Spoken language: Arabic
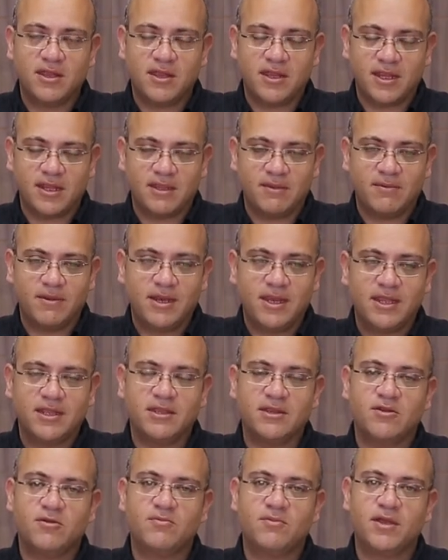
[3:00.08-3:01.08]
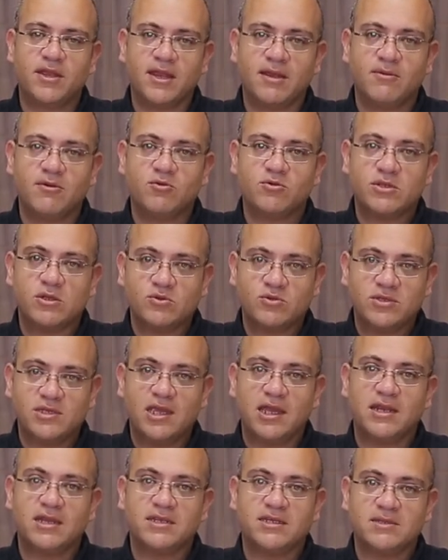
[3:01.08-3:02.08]
احتماليه ان هم يعملوا
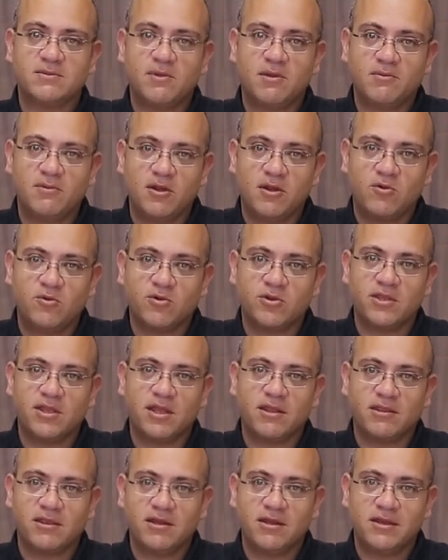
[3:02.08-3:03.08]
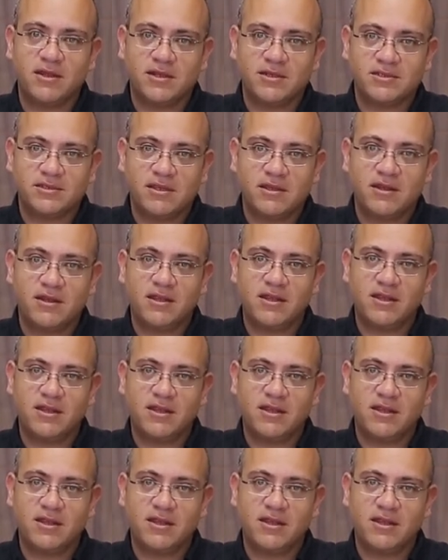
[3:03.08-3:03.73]
توسيع للصمام الاورطي عن طريق القسطره